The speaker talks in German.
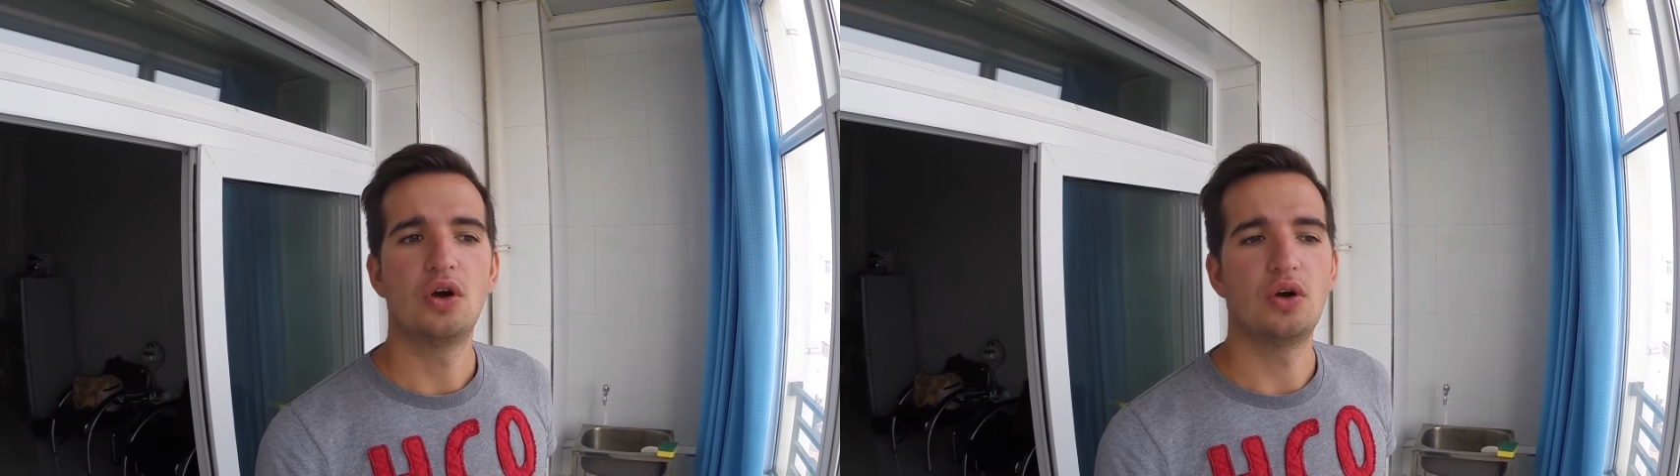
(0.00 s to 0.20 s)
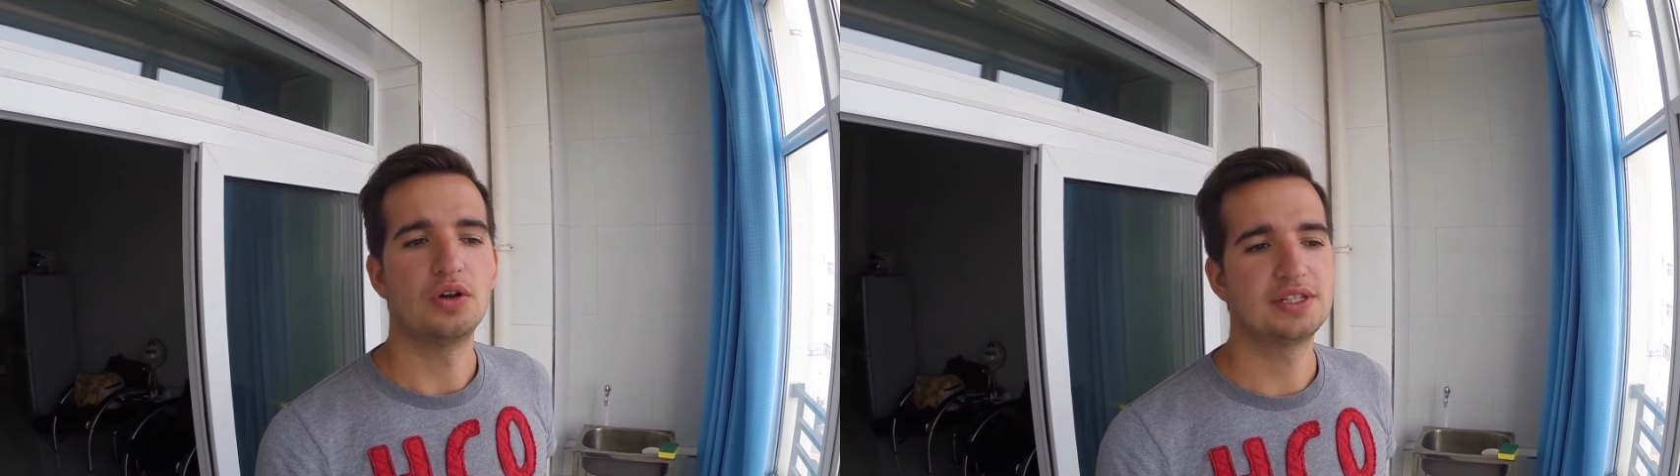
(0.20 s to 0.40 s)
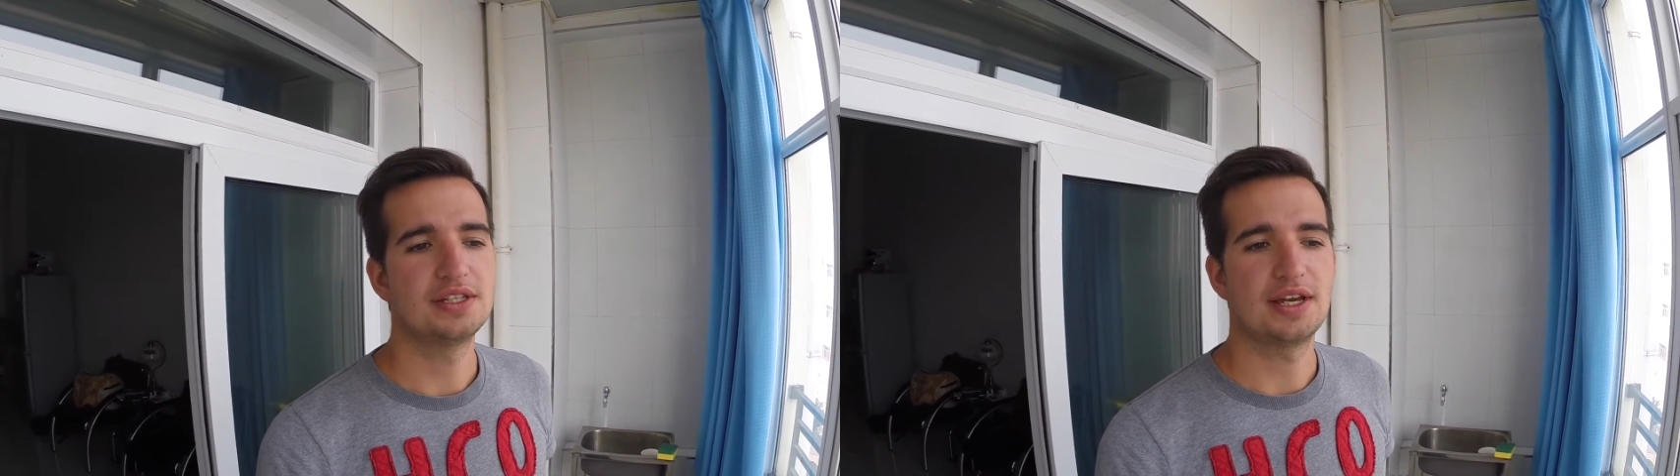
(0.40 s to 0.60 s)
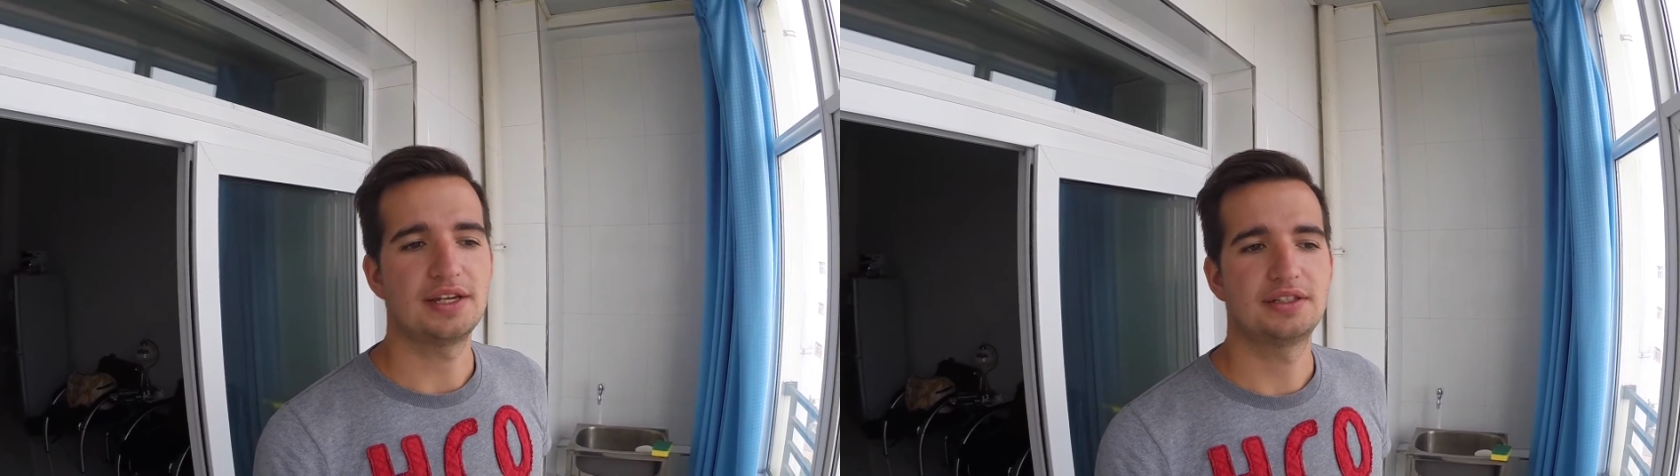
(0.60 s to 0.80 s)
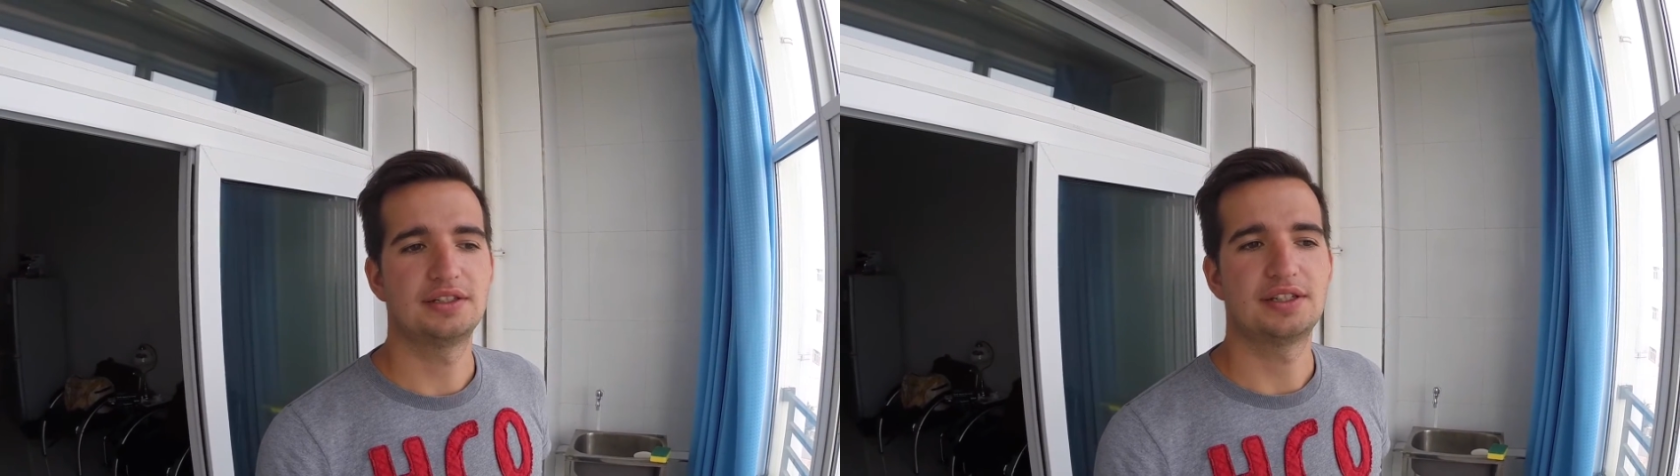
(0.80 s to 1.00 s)
Und sie
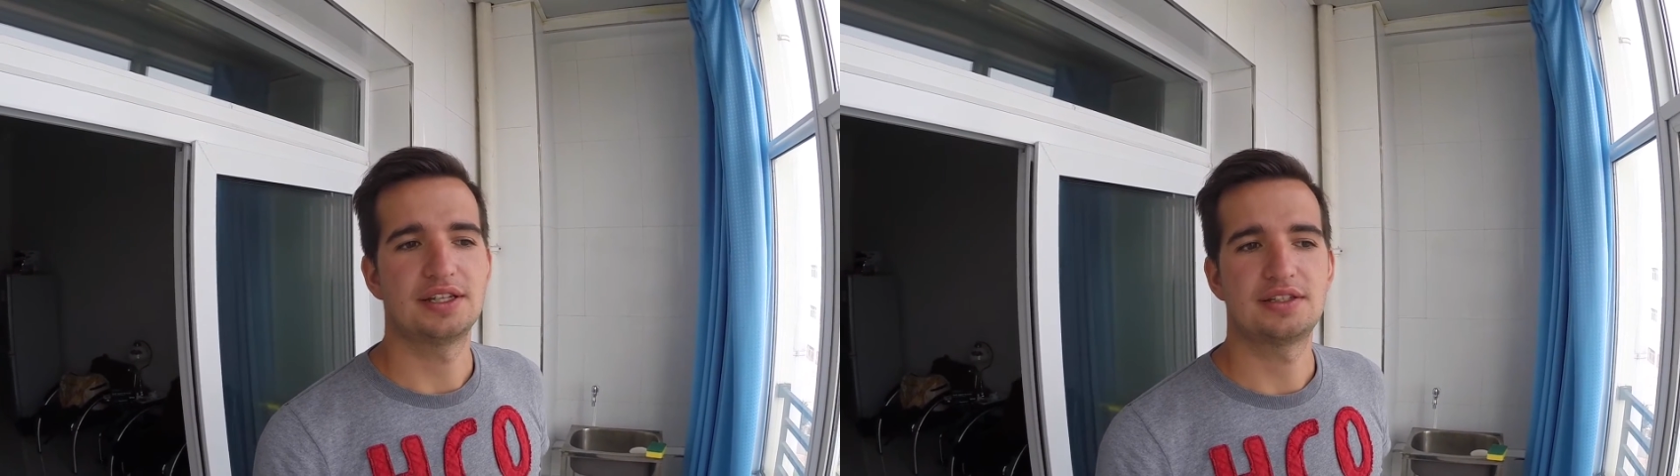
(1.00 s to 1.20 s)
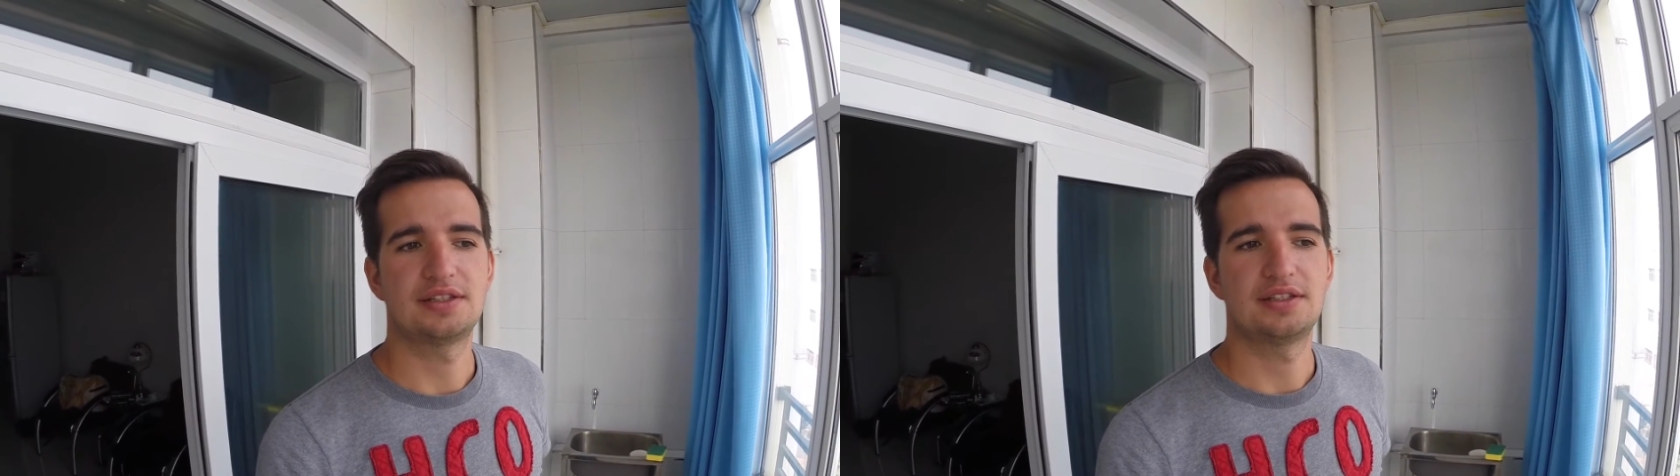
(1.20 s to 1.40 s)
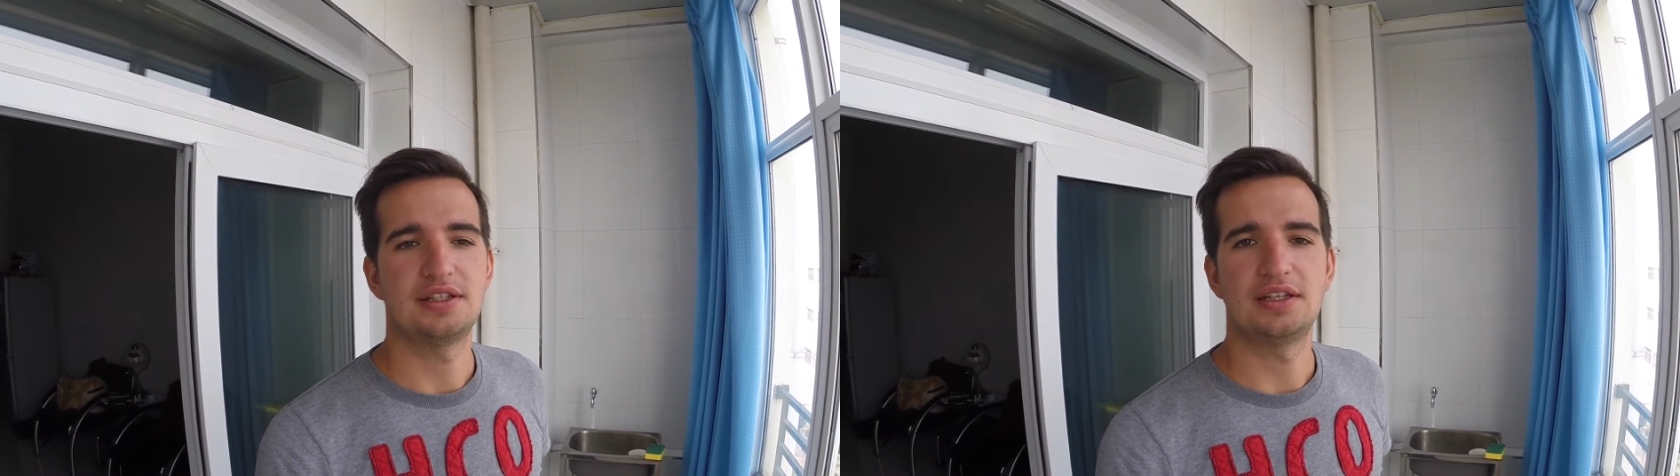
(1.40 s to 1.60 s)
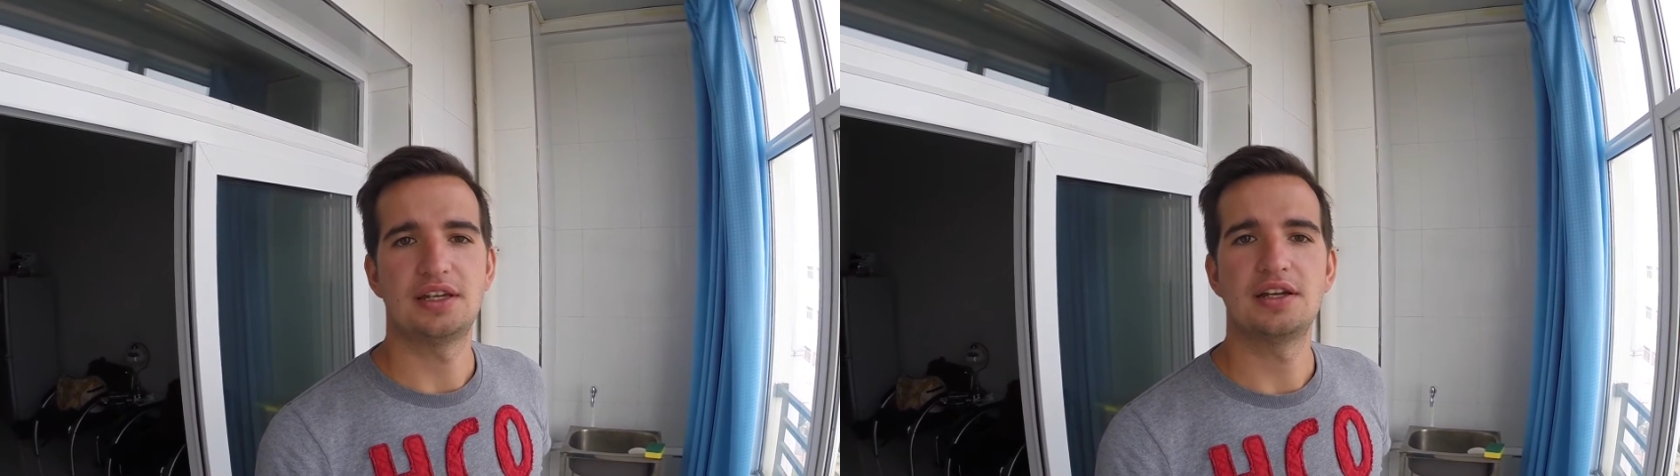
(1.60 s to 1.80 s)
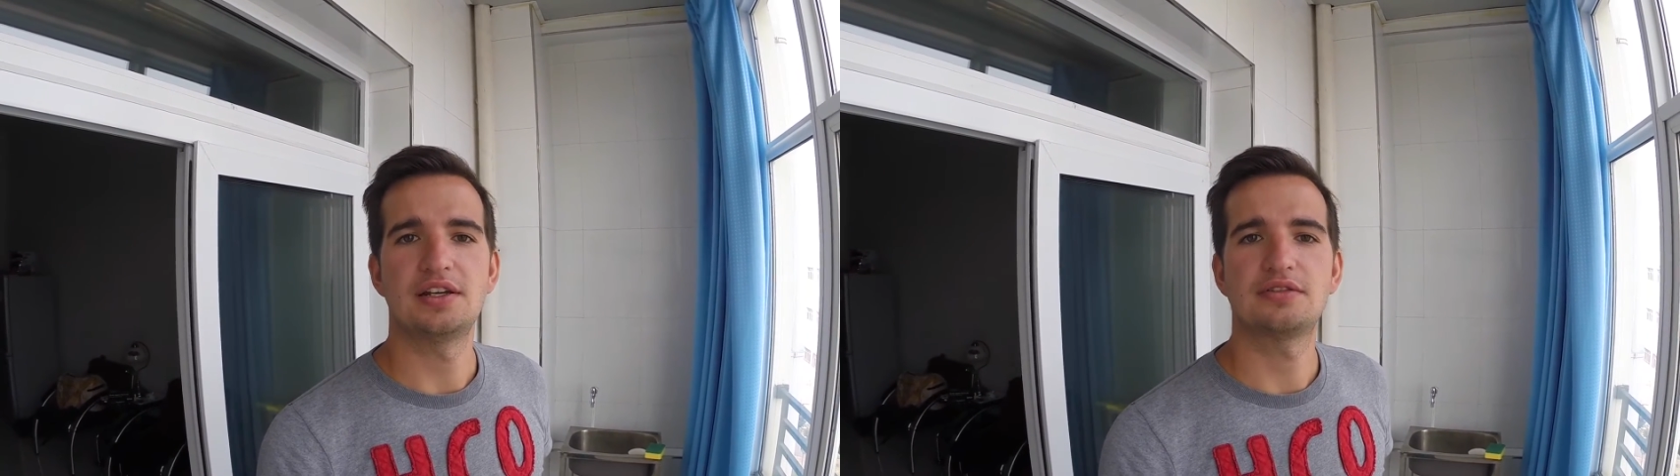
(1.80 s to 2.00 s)
sagte, dass die
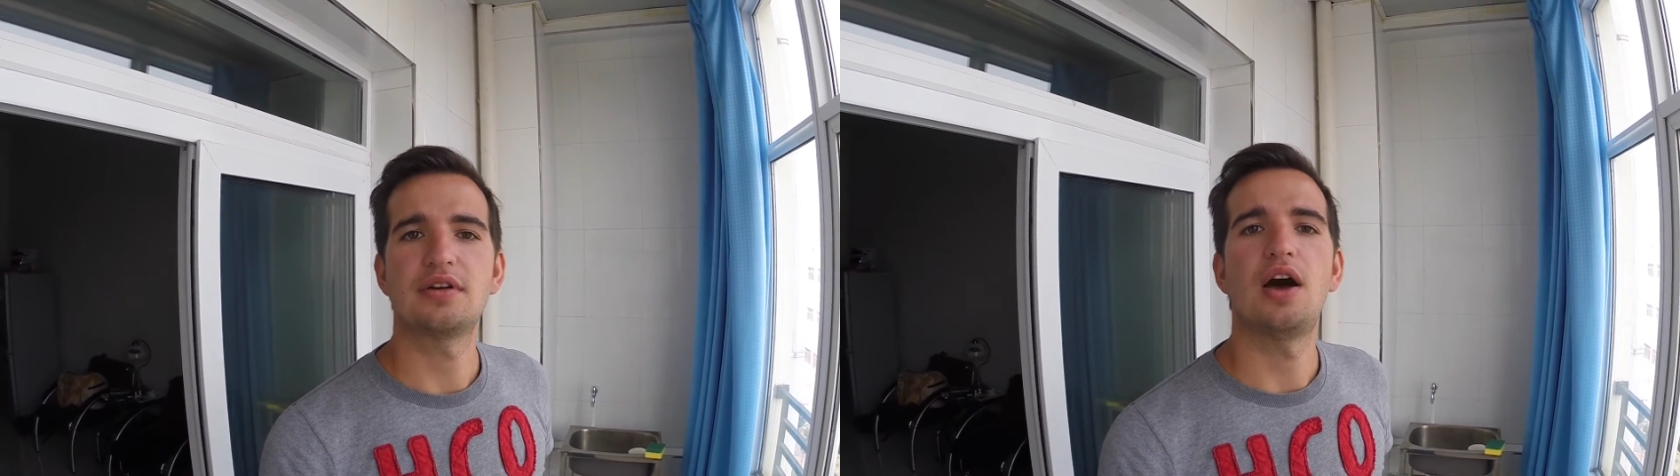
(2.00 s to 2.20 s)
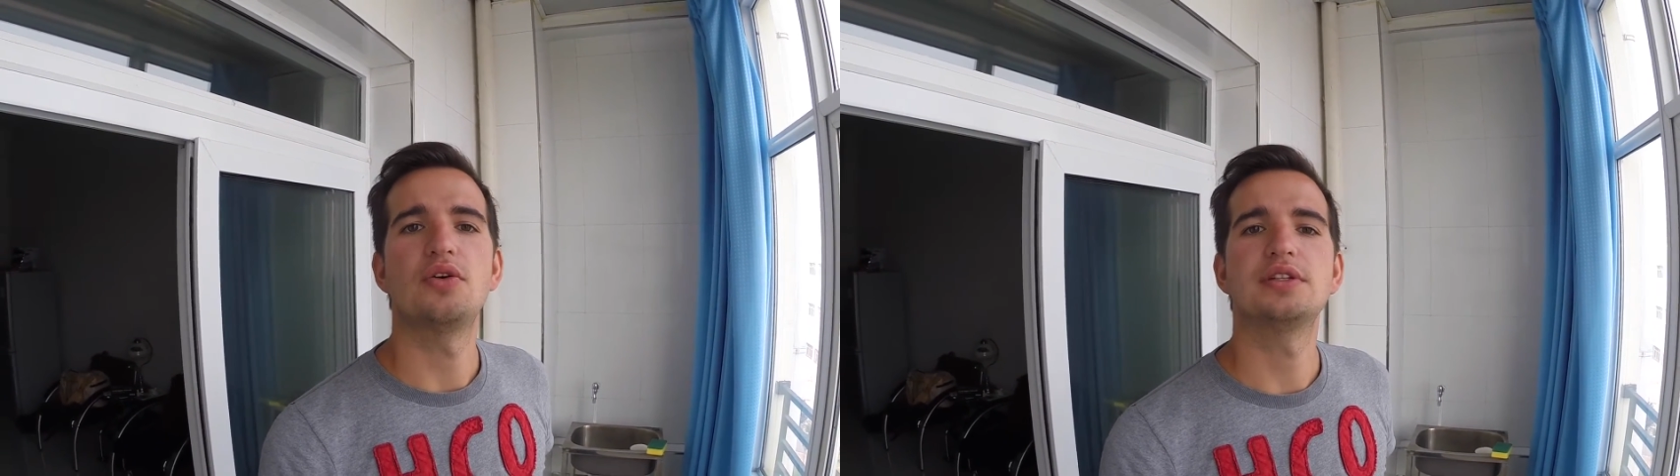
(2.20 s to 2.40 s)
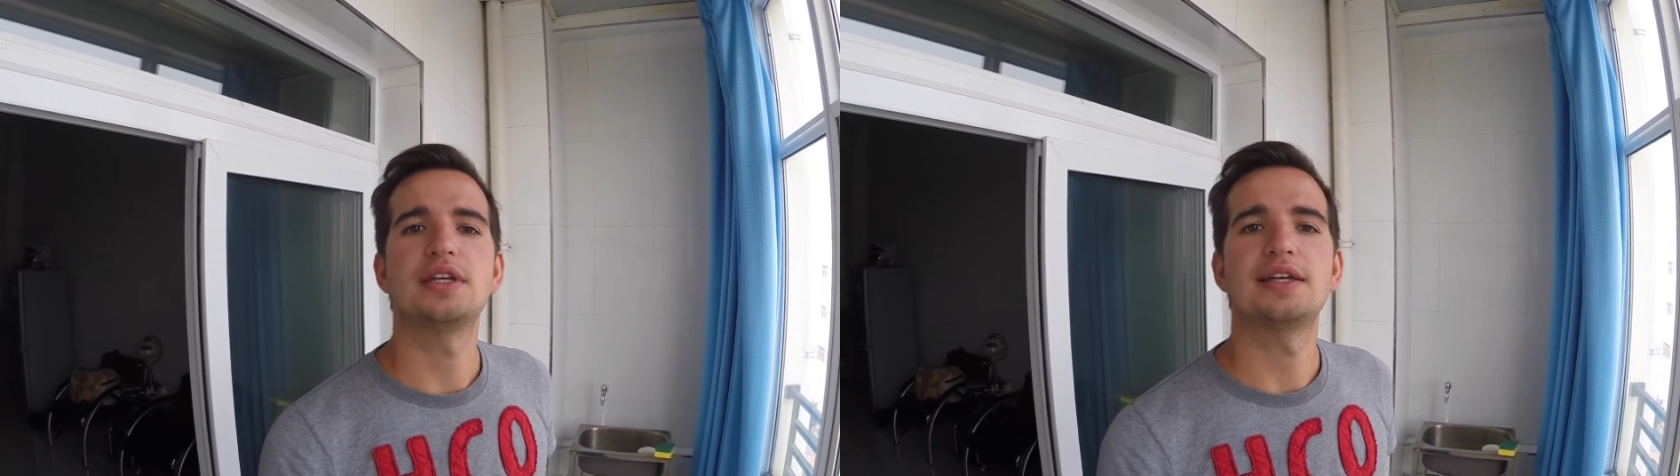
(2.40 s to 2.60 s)
Kinder zu Hause